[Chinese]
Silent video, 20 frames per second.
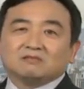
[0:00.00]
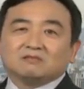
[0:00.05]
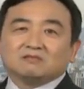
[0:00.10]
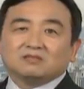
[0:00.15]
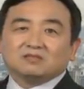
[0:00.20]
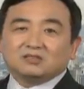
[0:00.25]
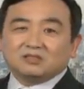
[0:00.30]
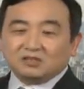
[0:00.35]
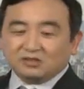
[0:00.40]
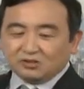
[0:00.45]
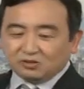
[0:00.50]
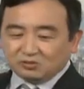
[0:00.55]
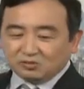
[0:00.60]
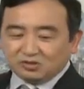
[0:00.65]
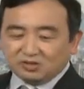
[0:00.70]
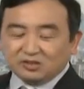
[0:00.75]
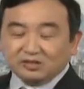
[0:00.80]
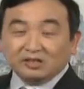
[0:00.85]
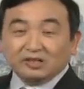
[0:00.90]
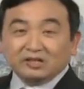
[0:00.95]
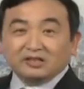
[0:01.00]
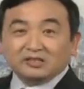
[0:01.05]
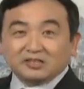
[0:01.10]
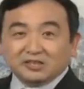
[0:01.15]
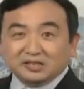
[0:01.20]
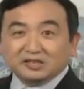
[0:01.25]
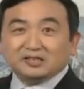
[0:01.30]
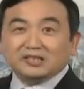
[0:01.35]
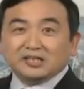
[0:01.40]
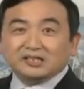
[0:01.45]
这就是
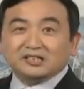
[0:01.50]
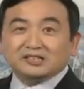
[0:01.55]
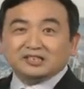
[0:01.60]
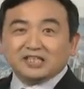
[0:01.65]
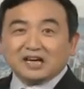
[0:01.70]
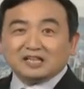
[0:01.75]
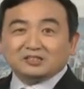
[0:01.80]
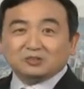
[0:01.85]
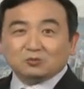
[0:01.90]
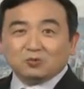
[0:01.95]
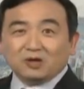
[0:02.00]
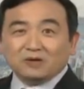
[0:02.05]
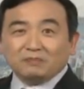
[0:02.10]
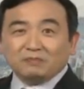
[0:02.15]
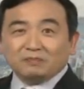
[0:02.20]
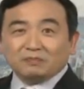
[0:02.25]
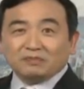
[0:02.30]
今天的价值观。